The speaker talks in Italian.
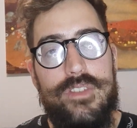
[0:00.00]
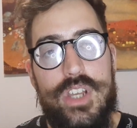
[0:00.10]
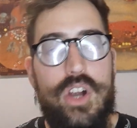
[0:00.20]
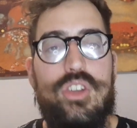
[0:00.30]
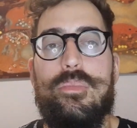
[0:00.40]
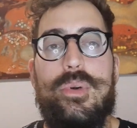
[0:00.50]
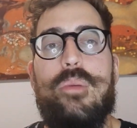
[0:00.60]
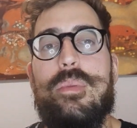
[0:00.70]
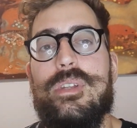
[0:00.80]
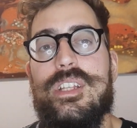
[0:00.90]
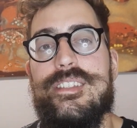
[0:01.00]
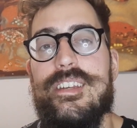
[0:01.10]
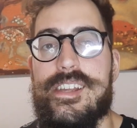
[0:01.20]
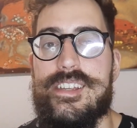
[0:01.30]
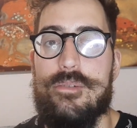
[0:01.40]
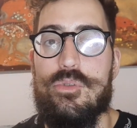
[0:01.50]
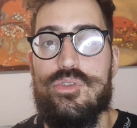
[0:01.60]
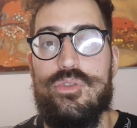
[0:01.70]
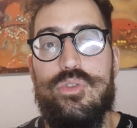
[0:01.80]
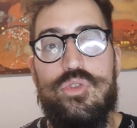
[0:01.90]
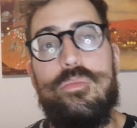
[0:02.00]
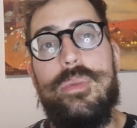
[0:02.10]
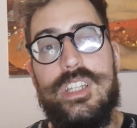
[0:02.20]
Vi ricordo però prima di iniziare che siamo su YouTube,